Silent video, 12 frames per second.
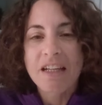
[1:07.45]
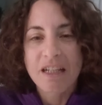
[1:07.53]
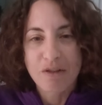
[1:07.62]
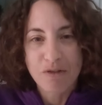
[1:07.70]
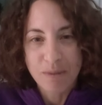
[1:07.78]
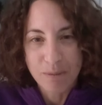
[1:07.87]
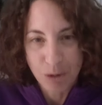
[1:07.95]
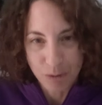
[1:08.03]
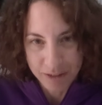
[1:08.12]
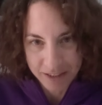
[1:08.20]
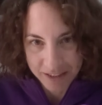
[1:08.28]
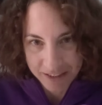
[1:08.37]
Il film lo
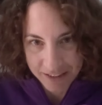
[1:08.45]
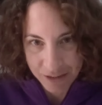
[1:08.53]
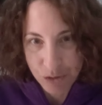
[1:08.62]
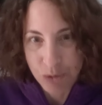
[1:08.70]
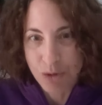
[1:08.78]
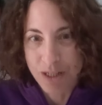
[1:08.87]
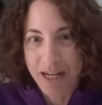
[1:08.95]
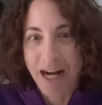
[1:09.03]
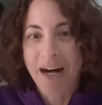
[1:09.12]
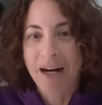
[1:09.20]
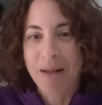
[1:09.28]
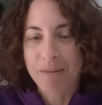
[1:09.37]
vedrete,
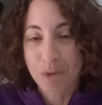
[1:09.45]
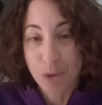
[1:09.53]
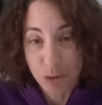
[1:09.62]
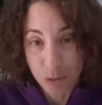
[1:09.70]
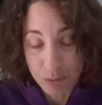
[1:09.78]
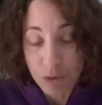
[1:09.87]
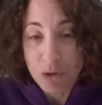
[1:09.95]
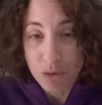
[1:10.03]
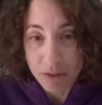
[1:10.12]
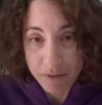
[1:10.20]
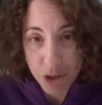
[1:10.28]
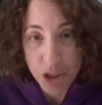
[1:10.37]
tocca molto molto
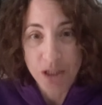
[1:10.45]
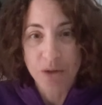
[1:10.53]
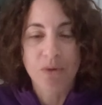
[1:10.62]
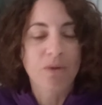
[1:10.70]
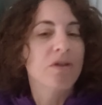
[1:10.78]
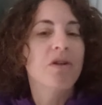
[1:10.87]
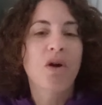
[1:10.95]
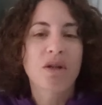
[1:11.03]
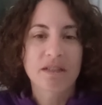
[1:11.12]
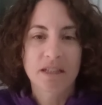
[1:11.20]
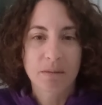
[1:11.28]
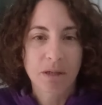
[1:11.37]
da vicino
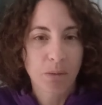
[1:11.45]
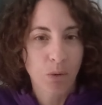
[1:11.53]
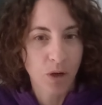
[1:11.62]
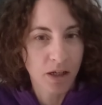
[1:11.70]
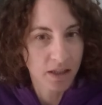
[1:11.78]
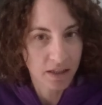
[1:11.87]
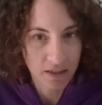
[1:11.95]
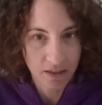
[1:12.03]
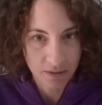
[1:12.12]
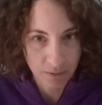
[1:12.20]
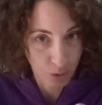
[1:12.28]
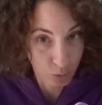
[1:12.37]
cose che abbiamo
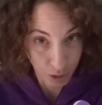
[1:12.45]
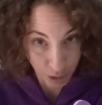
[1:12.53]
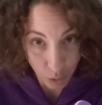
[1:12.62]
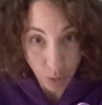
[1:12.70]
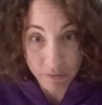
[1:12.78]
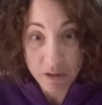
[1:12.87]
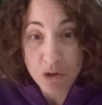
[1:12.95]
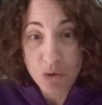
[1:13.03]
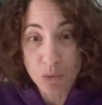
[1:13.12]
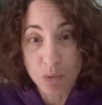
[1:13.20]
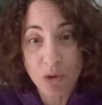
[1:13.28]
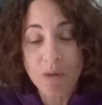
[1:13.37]
anche alcuni di noi
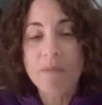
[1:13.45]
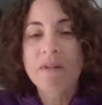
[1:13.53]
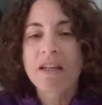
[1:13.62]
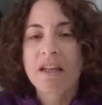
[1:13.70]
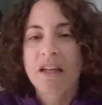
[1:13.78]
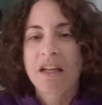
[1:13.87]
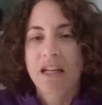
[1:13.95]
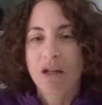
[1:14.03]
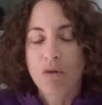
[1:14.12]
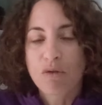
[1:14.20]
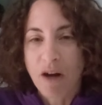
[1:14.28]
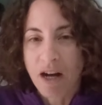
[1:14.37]
vissuto e
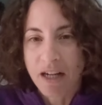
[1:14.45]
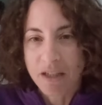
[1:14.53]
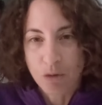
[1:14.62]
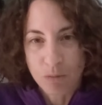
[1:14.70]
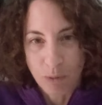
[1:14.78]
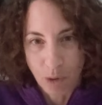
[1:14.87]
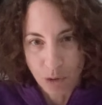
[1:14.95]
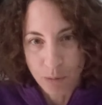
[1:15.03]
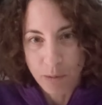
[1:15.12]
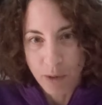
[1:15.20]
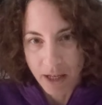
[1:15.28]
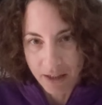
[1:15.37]
lo fa in un modo
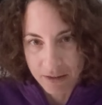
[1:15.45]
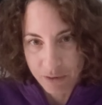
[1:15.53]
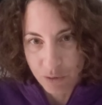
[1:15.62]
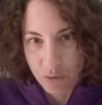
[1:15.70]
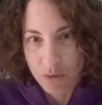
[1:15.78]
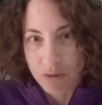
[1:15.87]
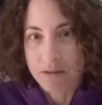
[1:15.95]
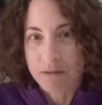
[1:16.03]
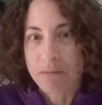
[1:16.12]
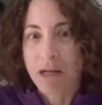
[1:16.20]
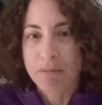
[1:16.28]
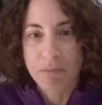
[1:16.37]
poetico, eh,
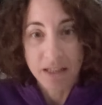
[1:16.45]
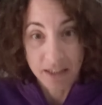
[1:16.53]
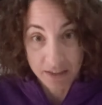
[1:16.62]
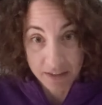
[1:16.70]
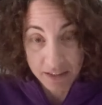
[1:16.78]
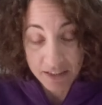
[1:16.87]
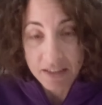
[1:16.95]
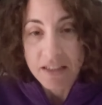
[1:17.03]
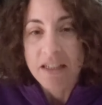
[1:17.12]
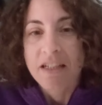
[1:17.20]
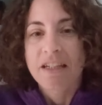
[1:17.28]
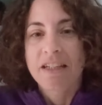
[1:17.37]
mai banale
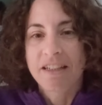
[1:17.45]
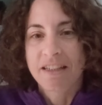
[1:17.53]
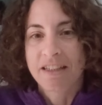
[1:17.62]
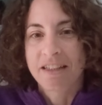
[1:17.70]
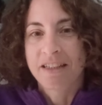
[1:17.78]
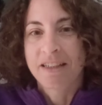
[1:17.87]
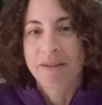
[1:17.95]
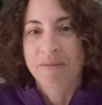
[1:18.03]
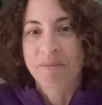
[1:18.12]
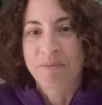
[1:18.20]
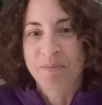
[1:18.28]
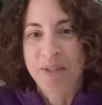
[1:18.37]
e,
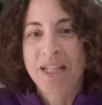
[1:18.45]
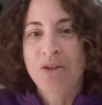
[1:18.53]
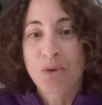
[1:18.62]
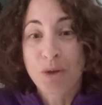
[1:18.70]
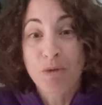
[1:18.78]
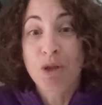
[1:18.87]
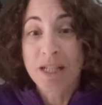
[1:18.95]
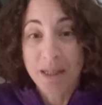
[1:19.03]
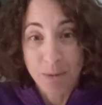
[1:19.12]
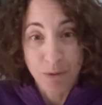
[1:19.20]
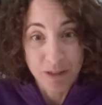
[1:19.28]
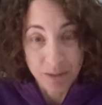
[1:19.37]
ehm, e, noi
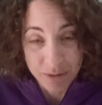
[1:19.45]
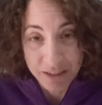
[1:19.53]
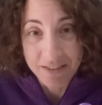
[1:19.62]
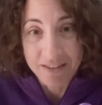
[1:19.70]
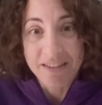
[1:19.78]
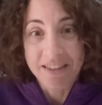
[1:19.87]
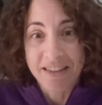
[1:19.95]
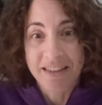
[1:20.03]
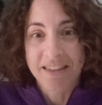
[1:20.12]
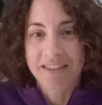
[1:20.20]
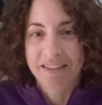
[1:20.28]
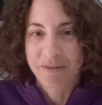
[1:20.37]
vogliamo
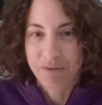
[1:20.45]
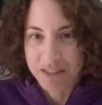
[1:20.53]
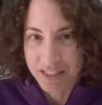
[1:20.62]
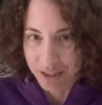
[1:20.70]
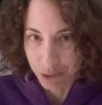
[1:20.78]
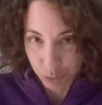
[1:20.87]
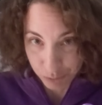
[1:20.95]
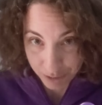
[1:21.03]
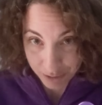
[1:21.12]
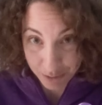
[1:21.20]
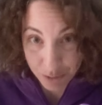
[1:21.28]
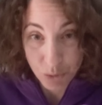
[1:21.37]
veramente eh, invitare
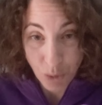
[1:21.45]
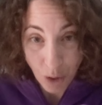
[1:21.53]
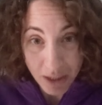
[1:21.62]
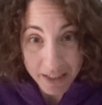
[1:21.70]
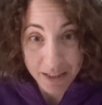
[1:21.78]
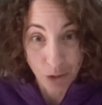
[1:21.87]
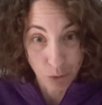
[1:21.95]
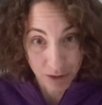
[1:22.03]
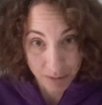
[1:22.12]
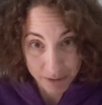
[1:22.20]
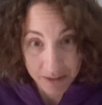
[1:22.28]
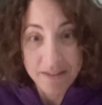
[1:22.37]
tutte le scuole
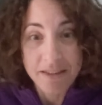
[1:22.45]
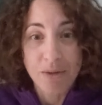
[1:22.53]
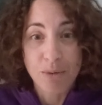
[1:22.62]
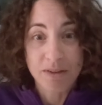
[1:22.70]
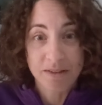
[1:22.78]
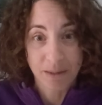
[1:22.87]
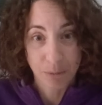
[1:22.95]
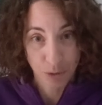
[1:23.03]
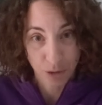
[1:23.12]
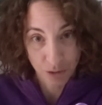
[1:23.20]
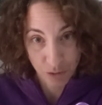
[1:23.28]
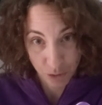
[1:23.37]
gratuitamente a questa
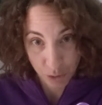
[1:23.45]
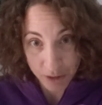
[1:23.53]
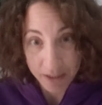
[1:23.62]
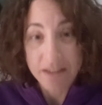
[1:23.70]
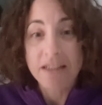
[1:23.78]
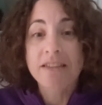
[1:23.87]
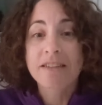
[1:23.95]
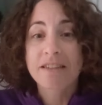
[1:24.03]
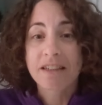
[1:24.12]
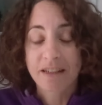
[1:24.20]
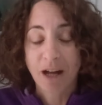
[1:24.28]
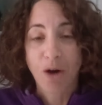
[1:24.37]
proiezione che si
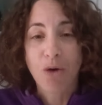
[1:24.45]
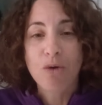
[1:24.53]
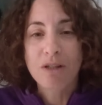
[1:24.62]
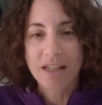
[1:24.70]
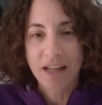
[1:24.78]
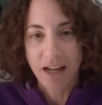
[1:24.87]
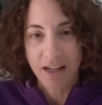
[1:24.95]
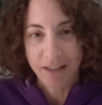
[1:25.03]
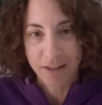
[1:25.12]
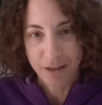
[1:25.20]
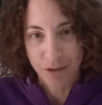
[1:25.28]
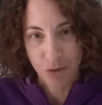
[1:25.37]
terrà
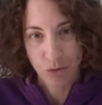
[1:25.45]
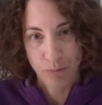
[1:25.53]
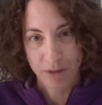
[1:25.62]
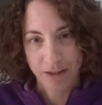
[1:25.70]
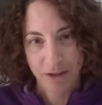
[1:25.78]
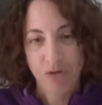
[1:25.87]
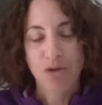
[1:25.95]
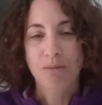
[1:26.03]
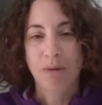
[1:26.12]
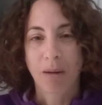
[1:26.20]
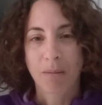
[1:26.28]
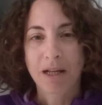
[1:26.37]
online su
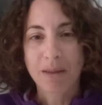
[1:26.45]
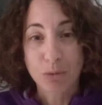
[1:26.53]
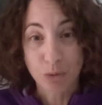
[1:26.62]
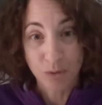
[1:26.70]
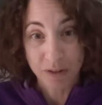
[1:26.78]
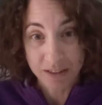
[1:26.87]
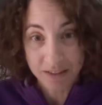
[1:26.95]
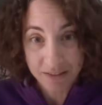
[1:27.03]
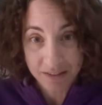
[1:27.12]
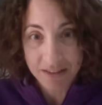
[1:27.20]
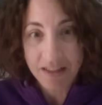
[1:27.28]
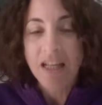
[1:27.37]
piattaforma My Movies.
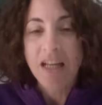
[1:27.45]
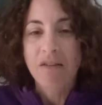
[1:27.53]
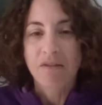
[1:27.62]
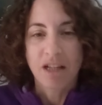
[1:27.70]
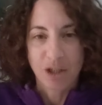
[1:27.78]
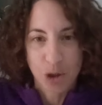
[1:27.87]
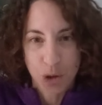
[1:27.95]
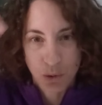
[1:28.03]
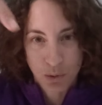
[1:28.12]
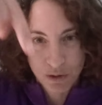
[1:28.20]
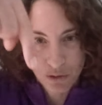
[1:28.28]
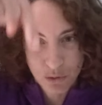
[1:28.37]
Vi lascio
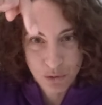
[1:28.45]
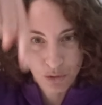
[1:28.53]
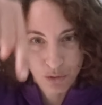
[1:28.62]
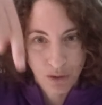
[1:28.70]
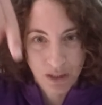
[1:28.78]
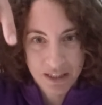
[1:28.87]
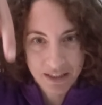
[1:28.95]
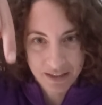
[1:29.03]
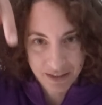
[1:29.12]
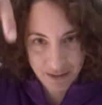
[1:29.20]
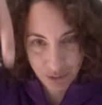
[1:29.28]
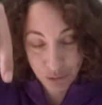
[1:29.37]
qui sotto il
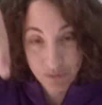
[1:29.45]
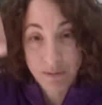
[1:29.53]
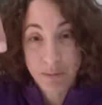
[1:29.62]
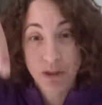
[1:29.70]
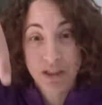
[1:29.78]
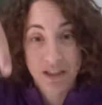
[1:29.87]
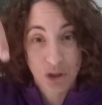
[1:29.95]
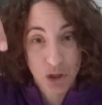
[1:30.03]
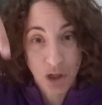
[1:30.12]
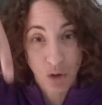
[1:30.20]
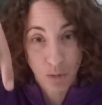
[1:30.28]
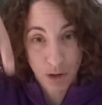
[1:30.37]
link dove vi potete
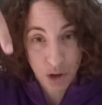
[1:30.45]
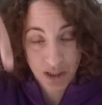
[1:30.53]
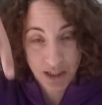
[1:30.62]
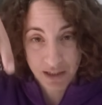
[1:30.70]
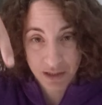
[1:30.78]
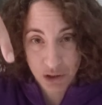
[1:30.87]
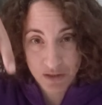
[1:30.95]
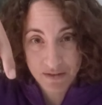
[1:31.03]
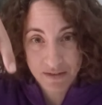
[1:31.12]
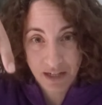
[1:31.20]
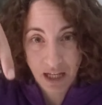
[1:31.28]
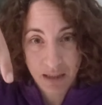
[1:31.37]
già cominciare a
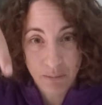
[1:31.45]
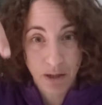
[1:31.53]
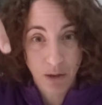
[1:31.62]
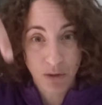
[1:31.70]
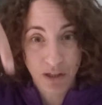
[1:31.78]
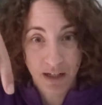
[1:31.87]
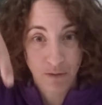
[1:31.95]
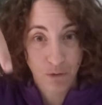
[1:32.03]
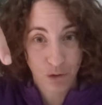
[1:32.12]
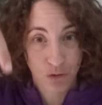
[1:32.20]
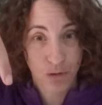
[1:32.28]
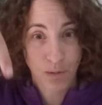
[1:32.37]
registrare e prenotare il
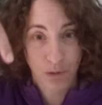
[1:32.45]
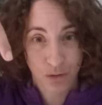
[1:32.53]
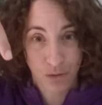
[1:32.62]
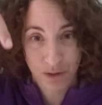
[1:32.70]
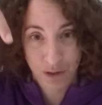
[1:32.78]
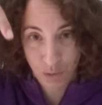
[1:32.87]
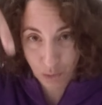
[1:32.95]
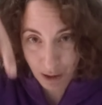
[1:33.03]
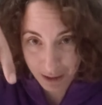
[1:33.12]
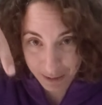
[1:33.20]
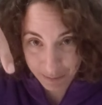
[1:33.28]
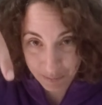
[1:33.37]
vostro posto
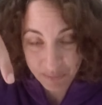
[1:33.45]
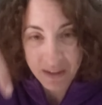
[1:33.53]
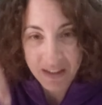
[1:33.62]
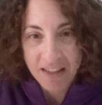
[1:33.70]
virtuale.